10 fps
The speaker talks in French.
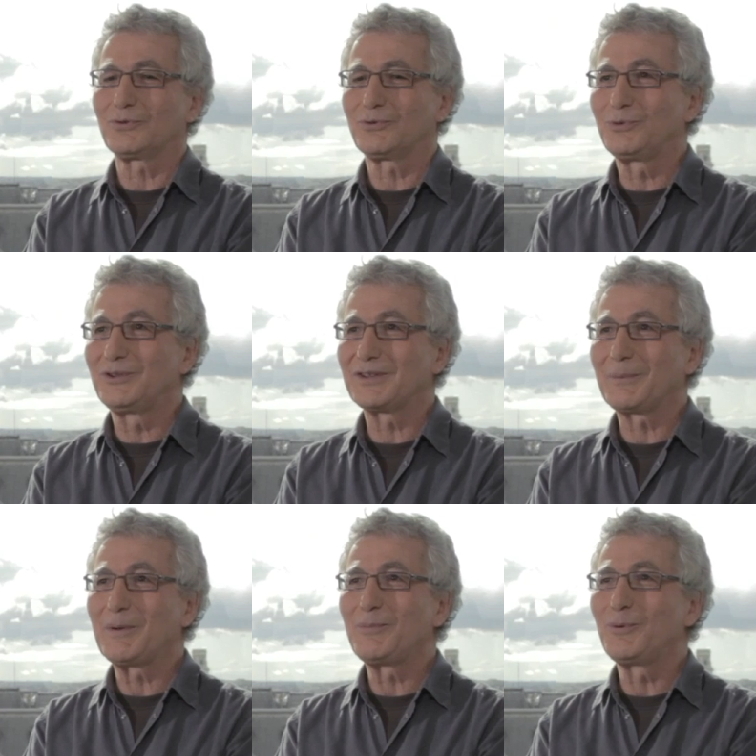
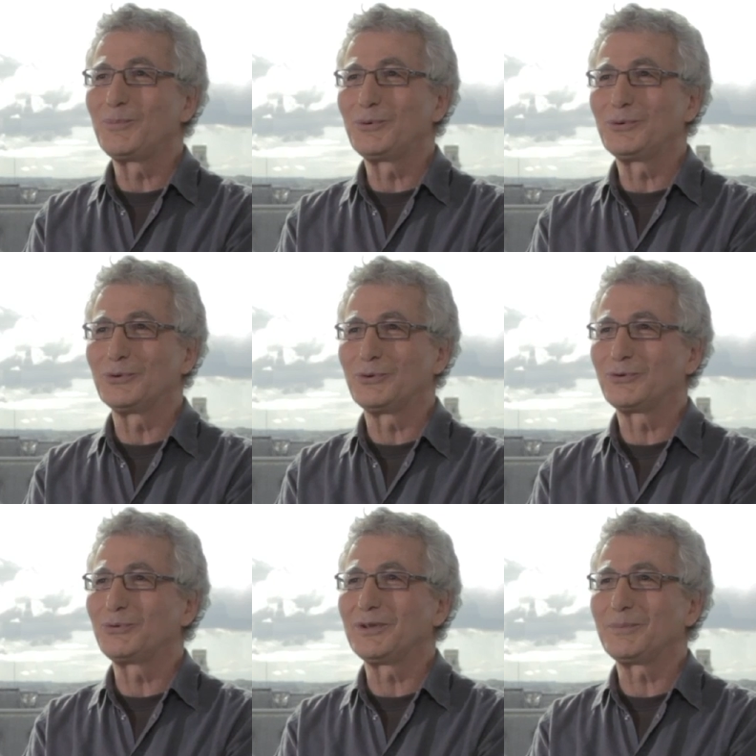J'utiliserai même le mot de
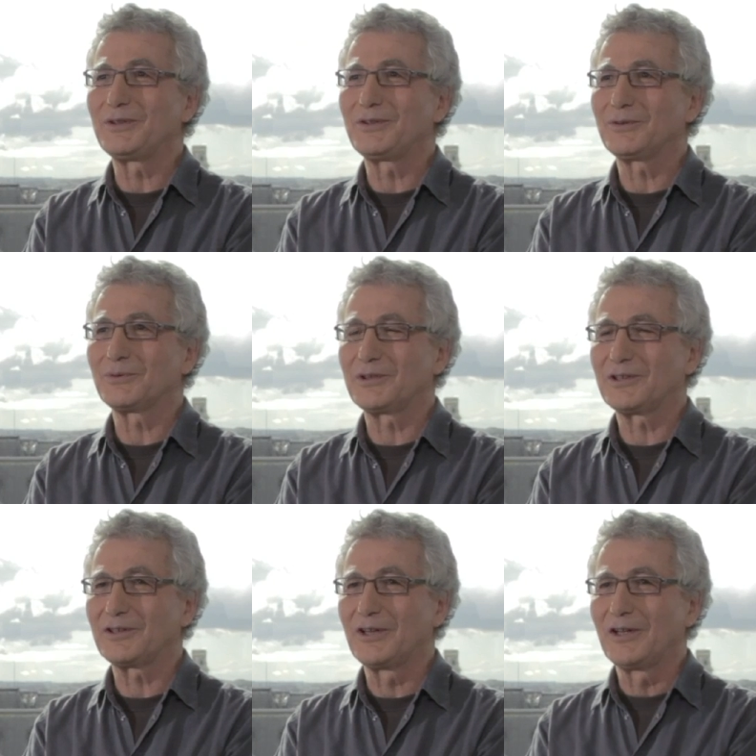tsunami. On
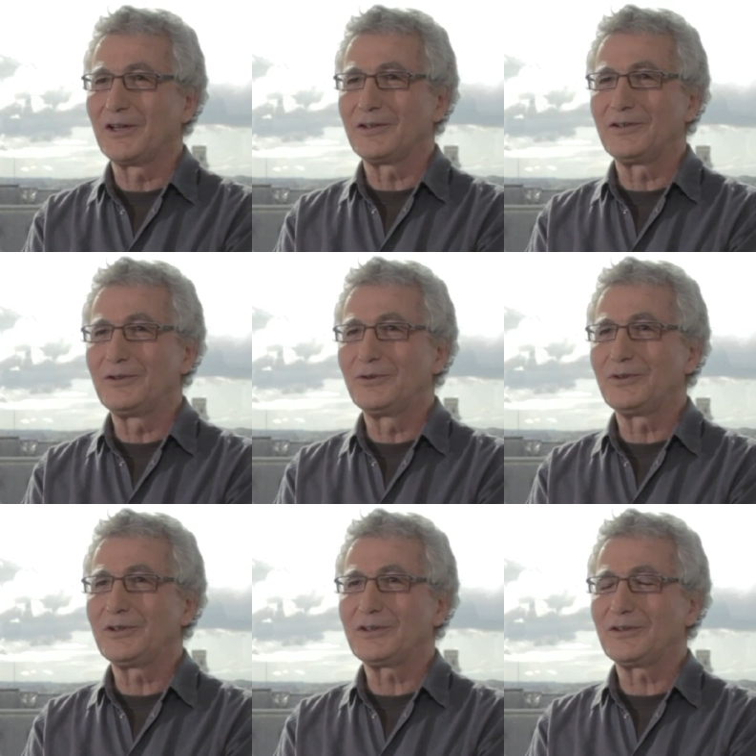a des
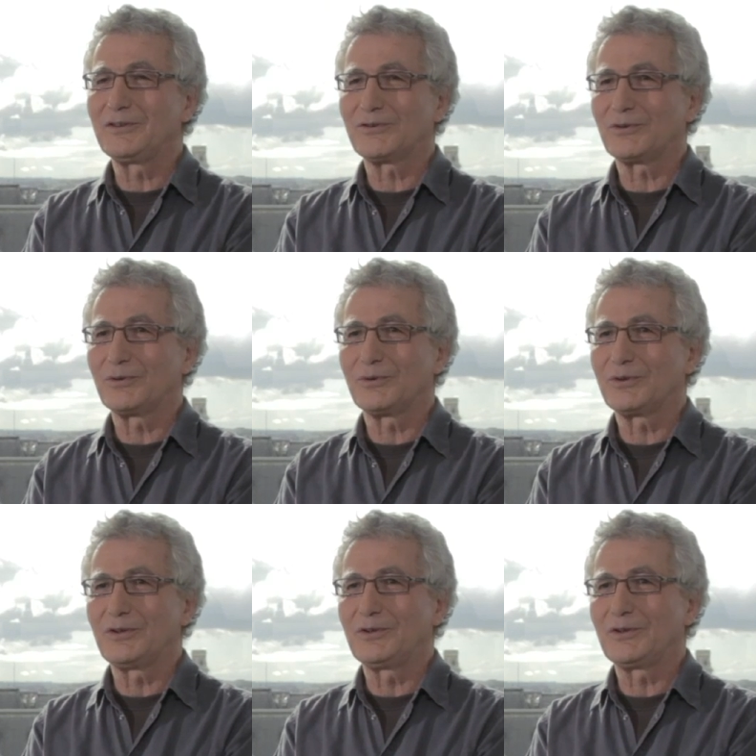données qui,
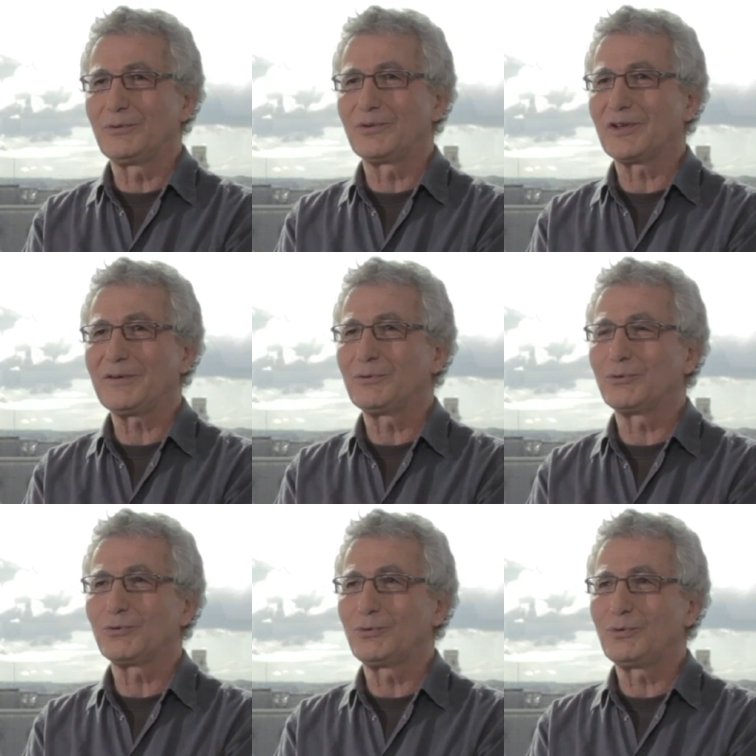nous arrivent
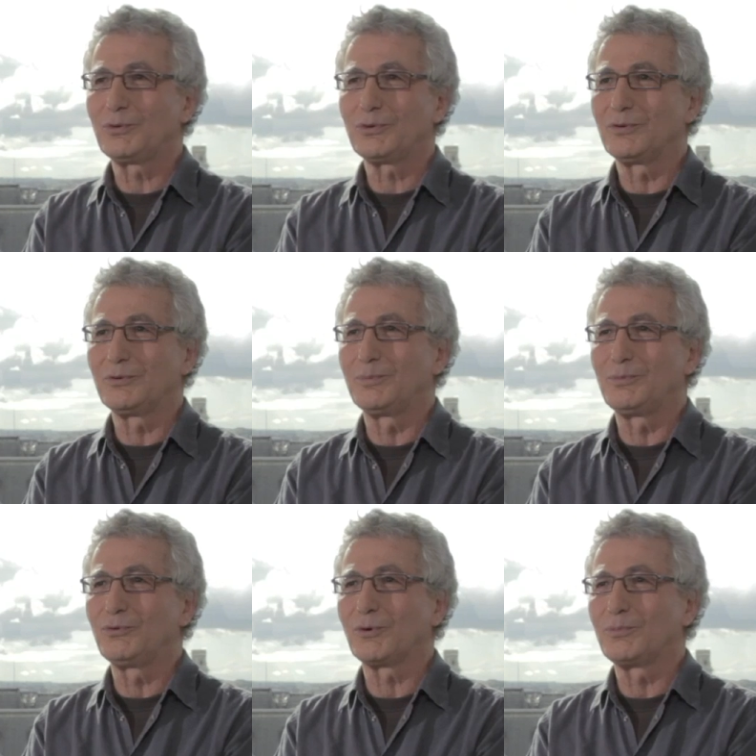dessus euh, de,
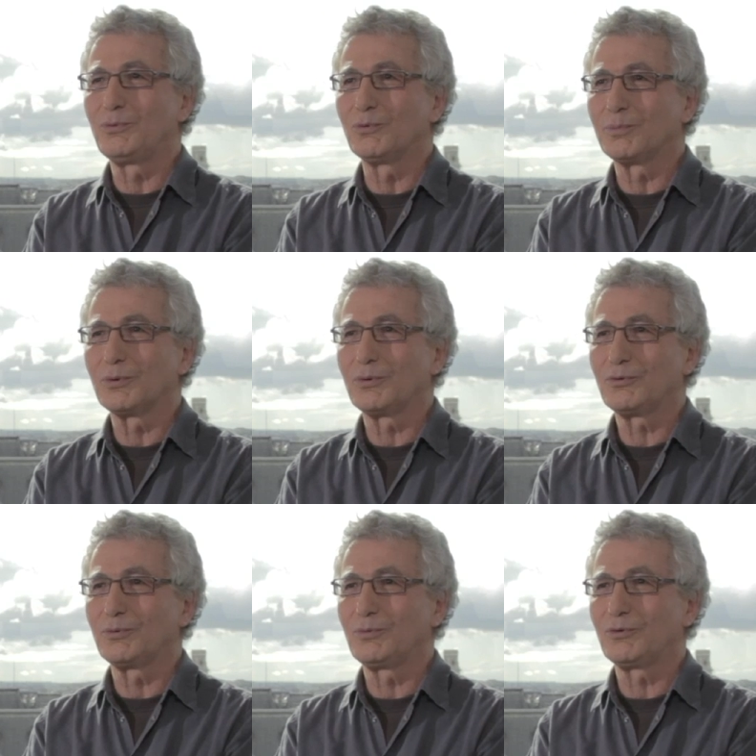plus en plus
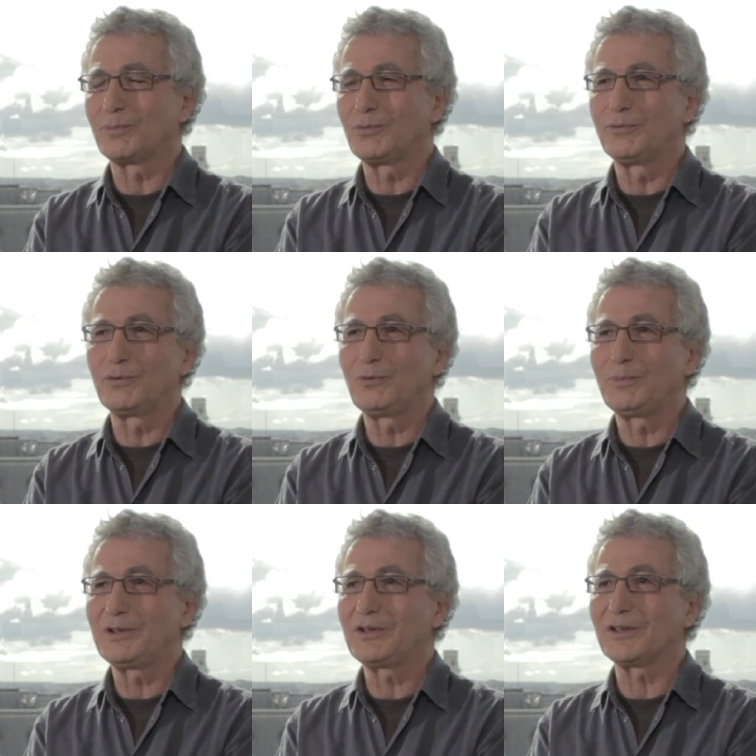nombreuses, de plus en plus
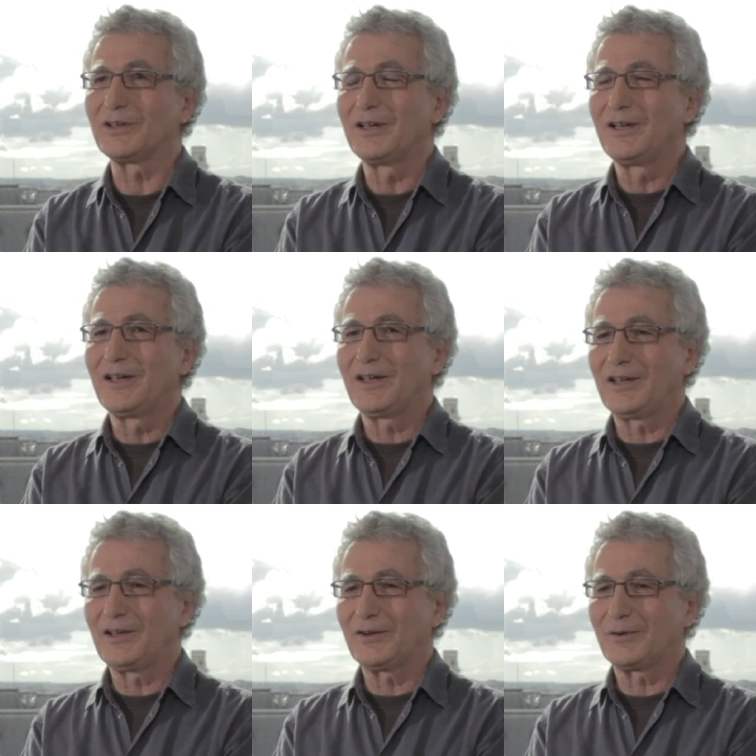volumiques.
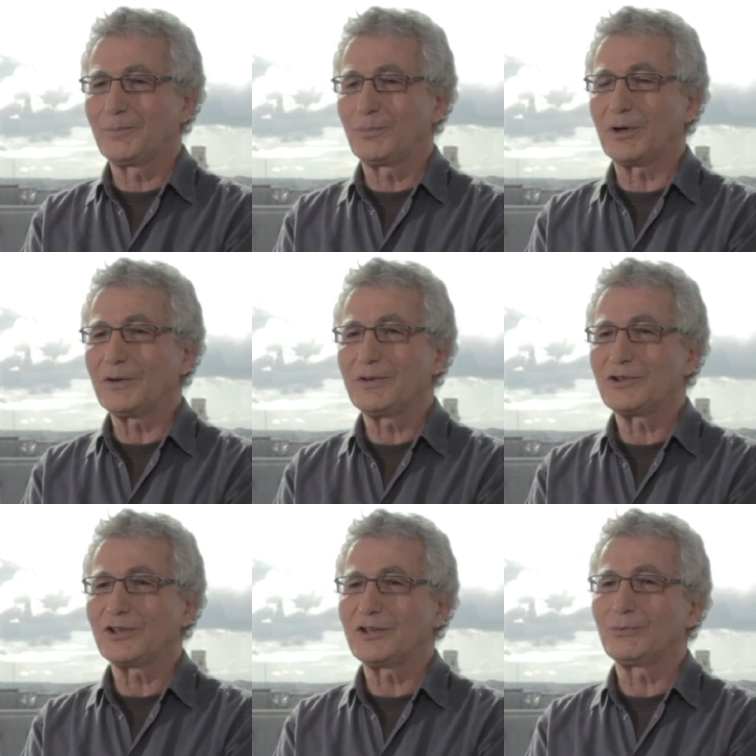Et pour arriver à
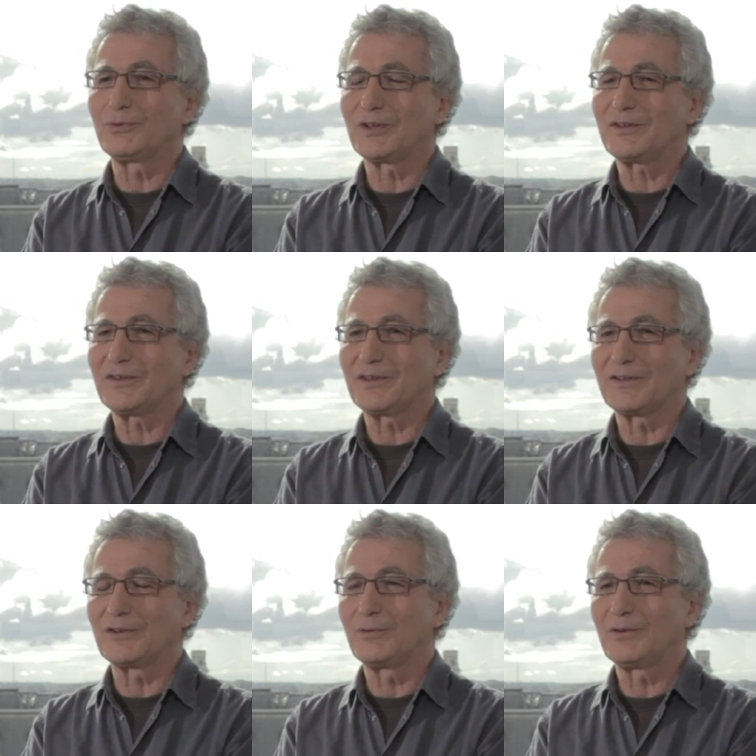gérer tout ça,
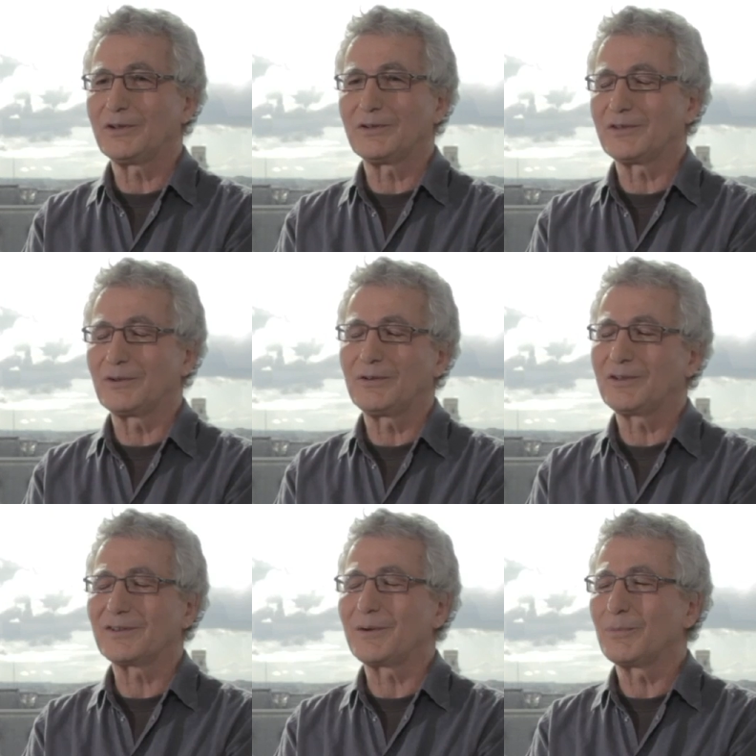ça, devient, ça devient,
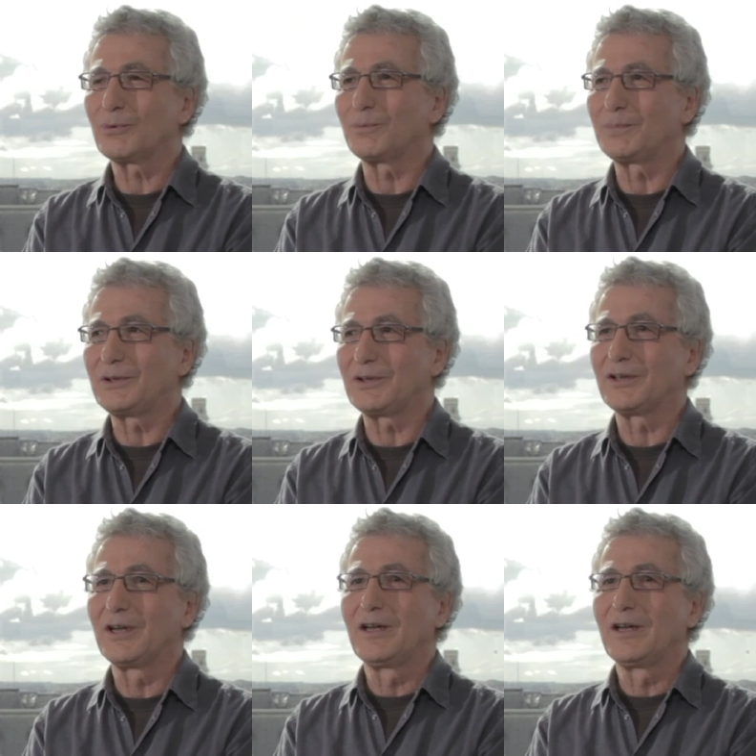extrêmement compliqué.